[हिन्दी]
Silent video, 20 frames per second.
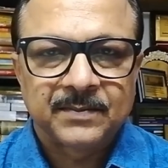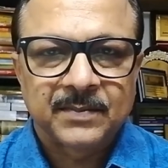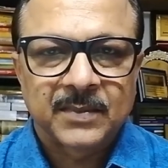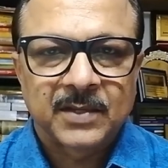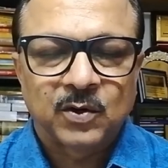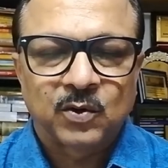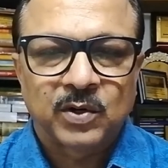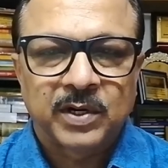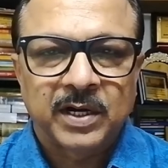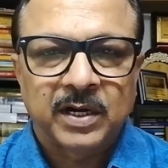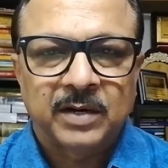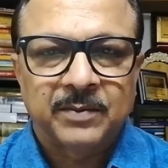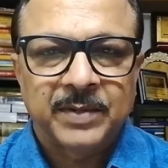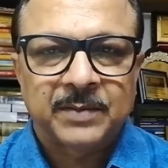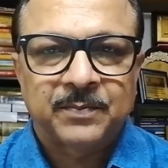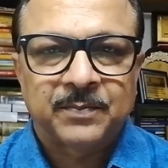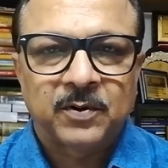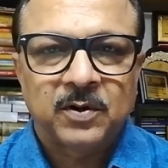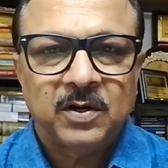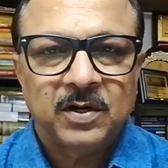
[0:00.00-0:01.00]
क्योंकि हम
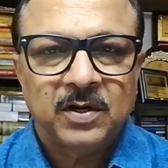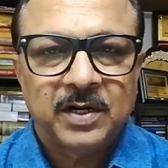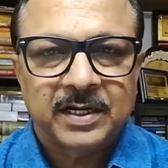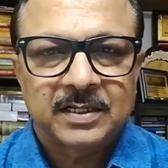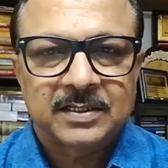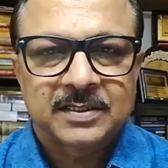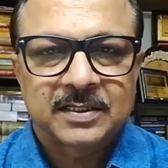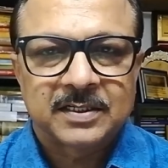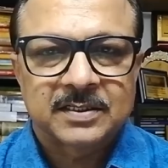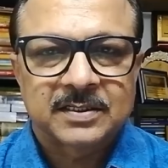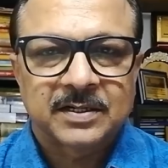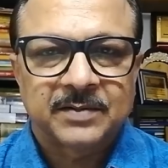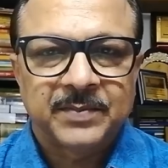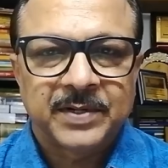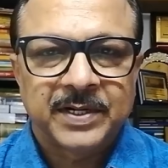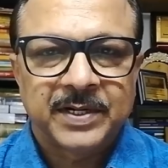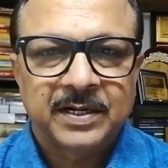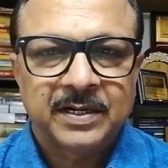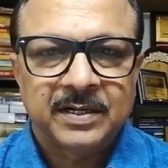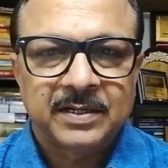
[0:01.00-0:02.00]
एक पॉलिटिकल सिस्टम
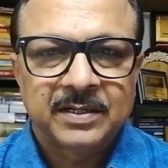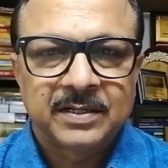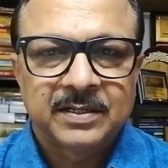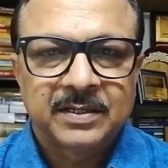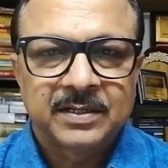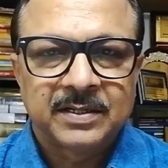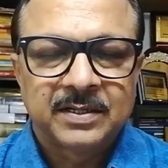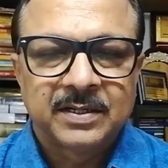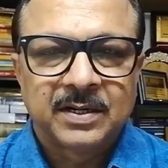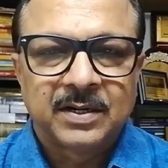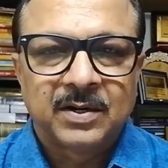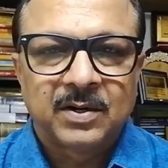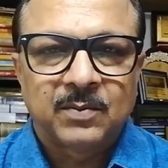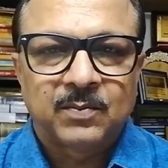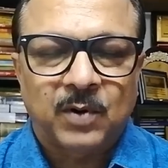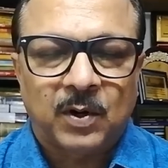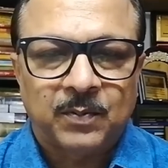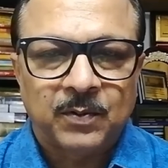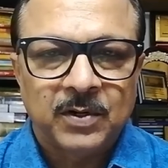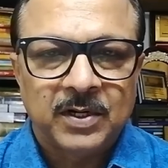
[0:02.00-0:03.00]
में हैं
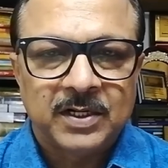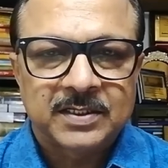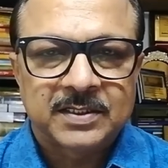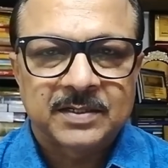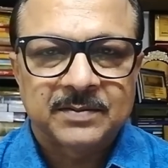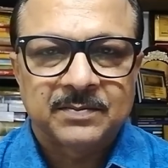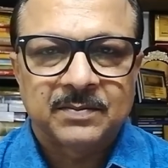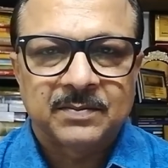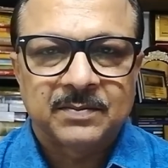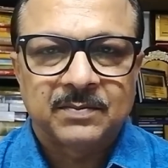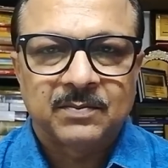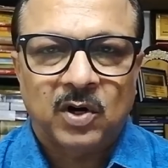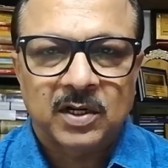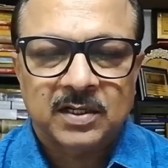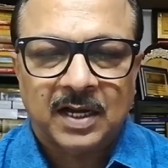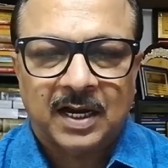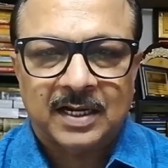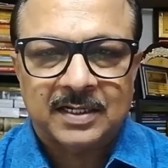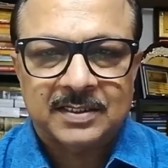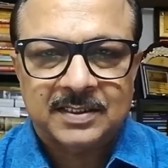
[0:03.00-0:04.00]
पॉपुलिज्म
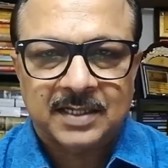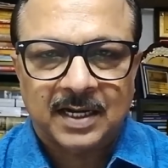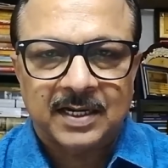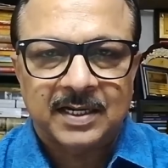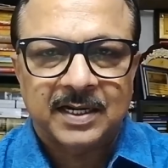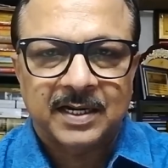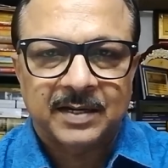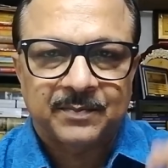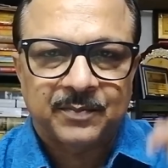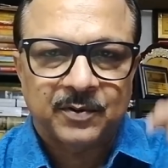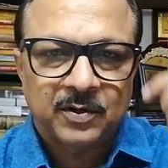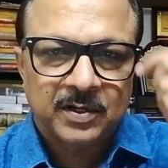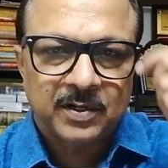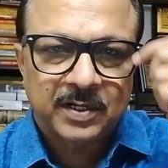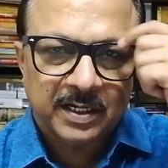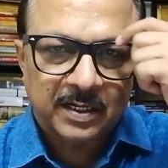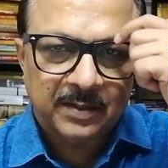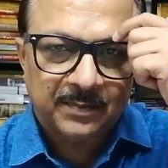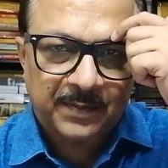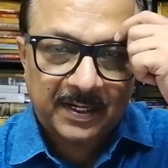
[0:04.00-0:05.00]
बहुत आसान है
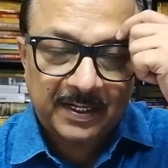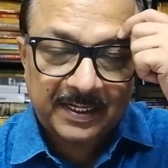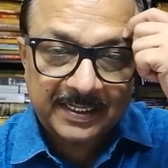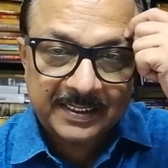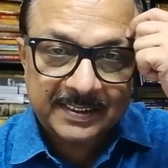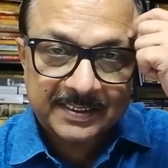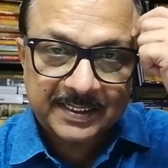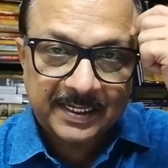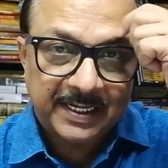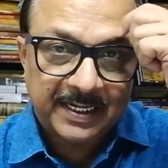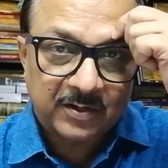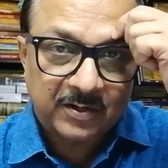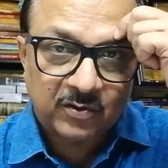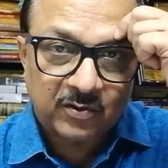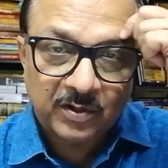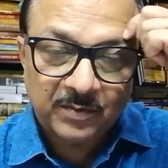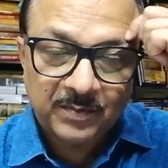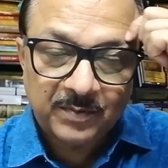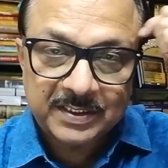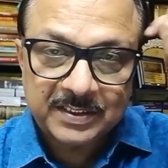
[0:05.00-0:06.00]
पॉलिटिकल पार्टीज के लिए
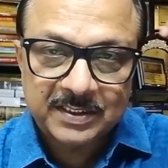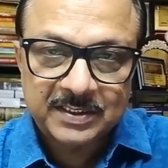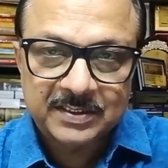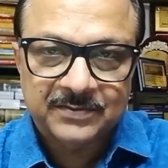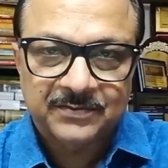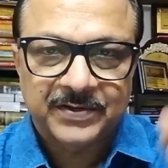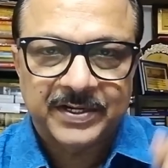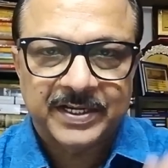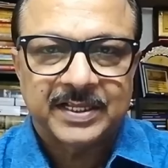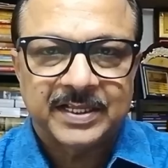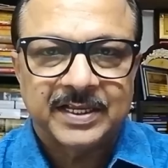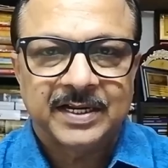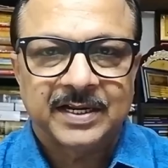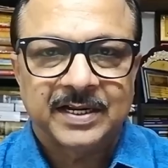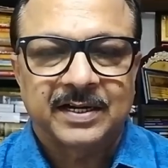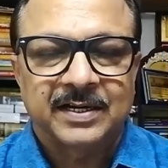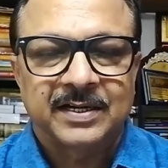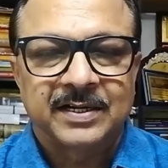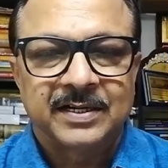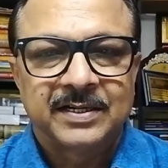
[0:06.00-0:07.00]
कोई भी चीज फ्री
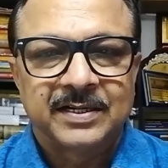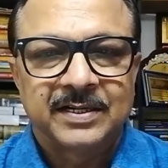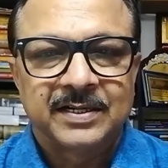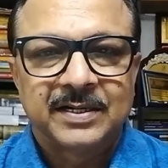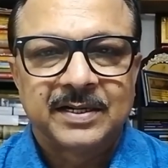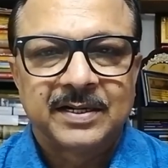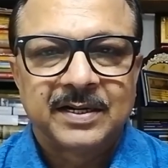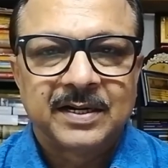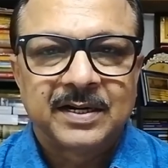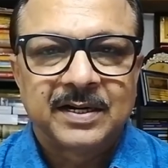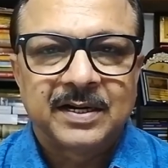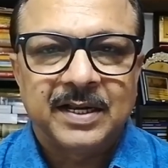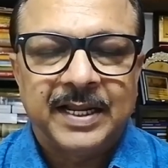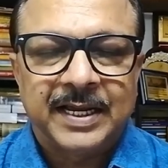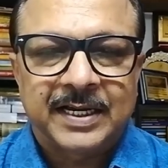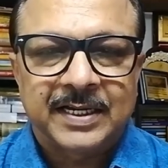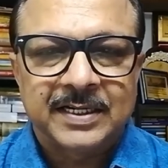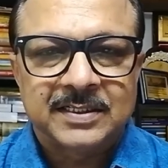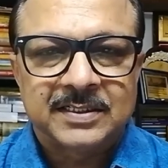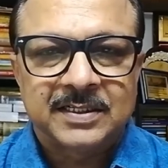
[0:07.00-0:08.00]
देना
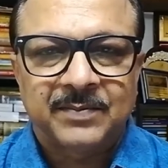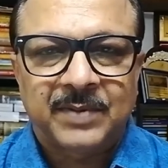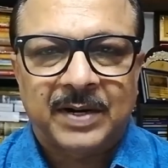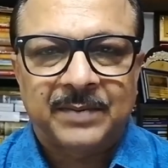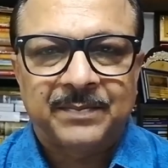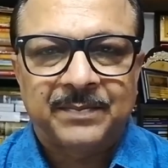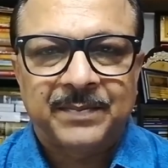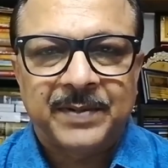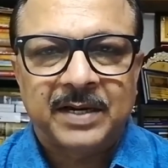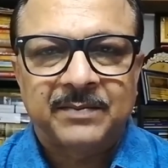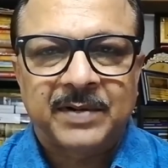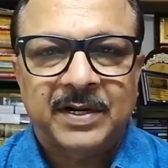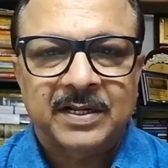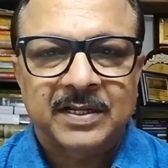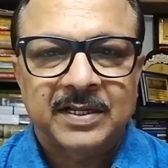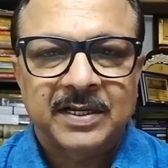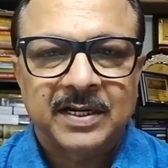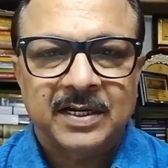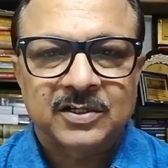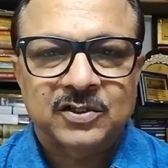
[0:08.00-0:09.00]
लेकिन जब आप एक बार
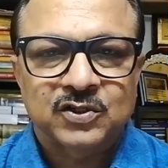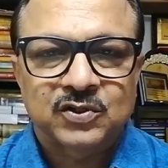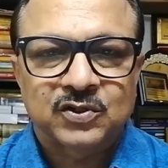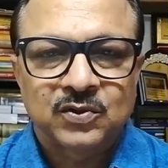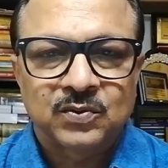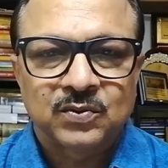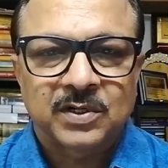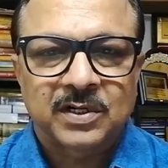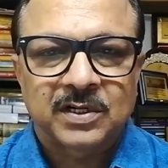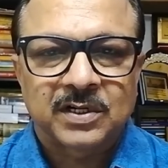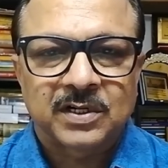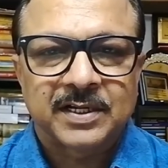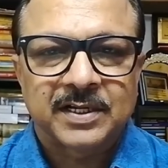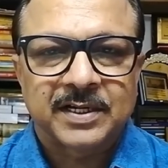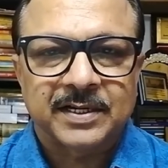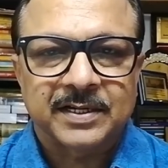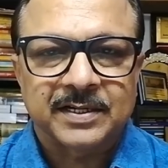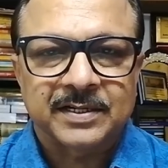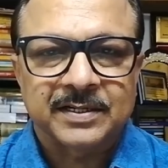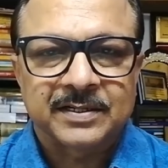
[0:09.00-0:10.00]
देना शुरू करते
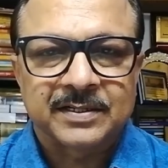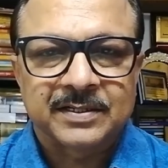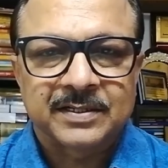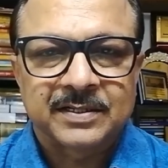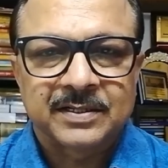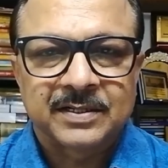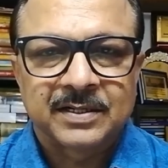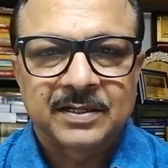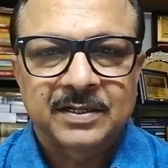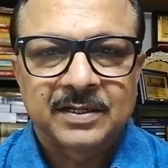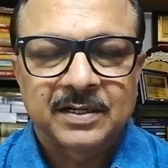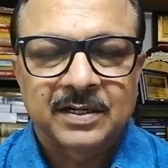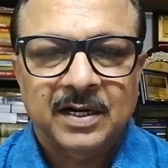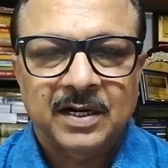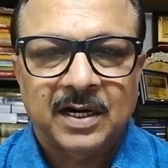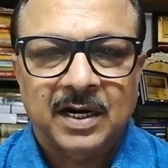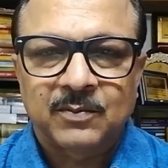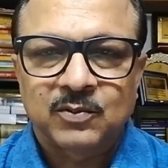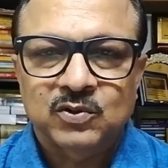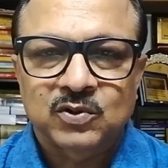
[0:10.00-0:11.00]
हैं
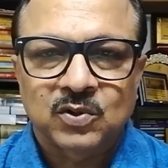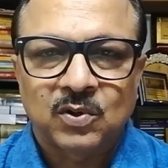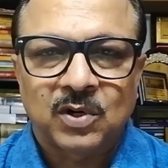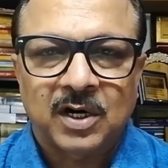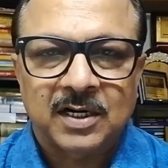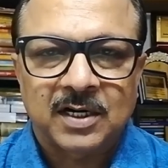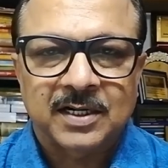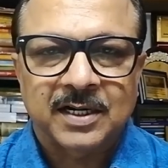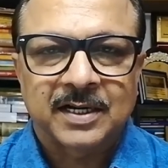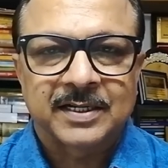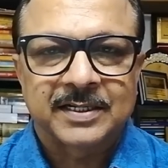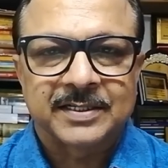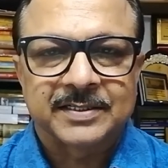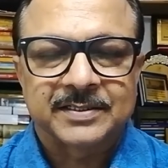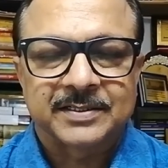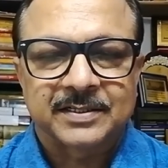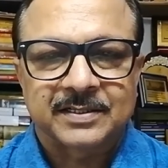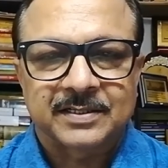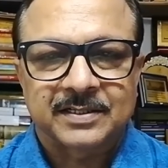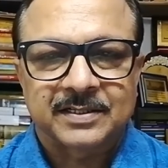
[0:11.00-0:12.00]
आप उसको हटा नहीं
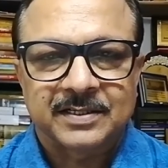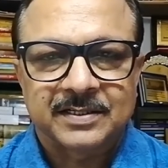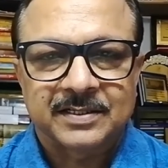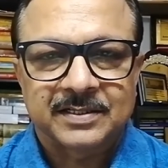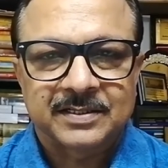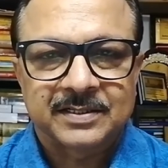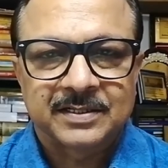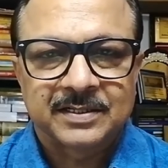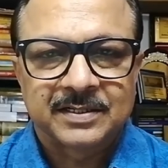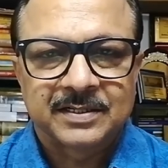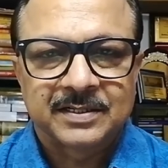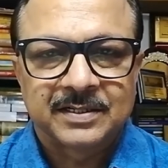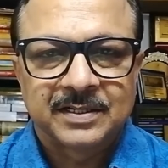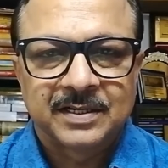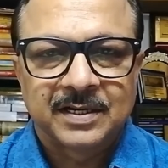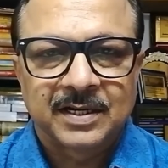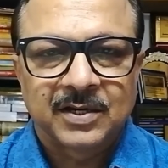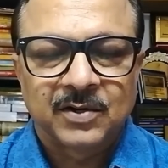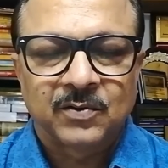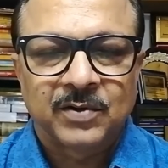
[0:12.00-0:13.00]
सकते
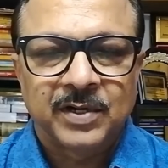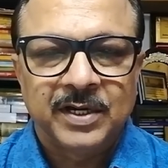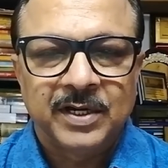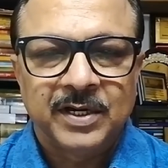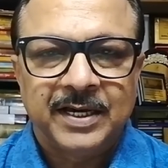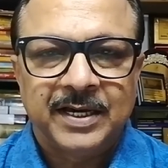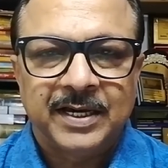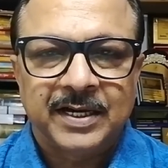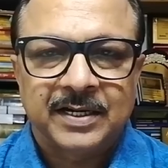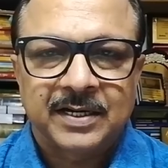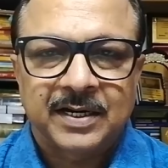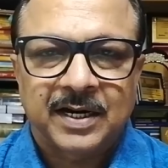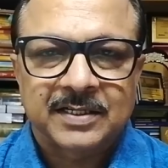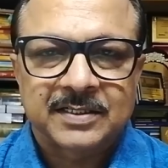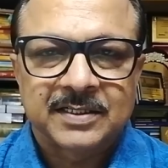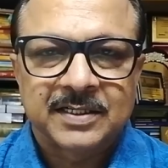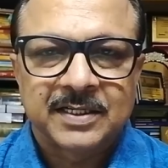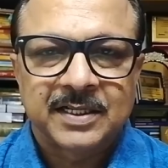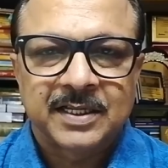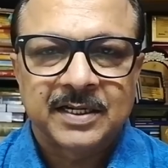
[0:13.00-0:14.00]
क्योंकि ये एक
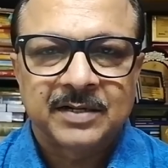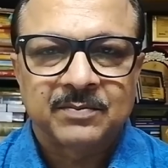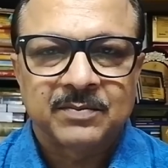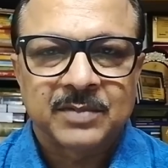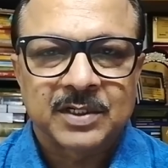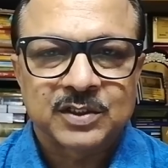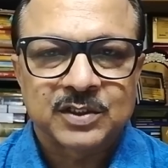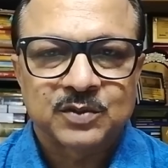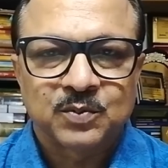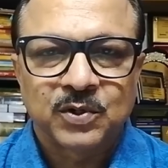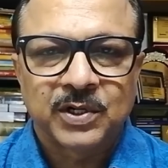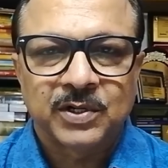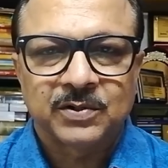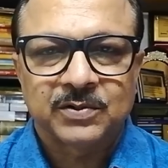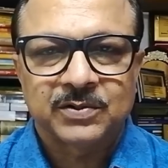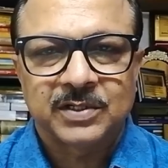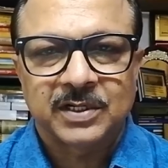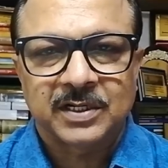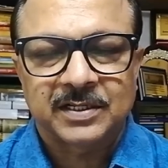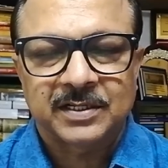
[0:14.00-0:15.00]
राजनीतिक मजबूरी
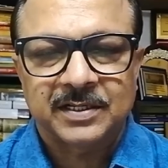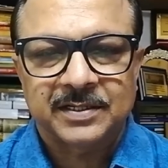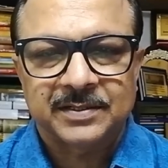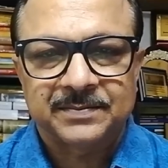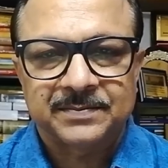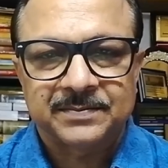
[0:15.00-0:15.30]
हो जाती है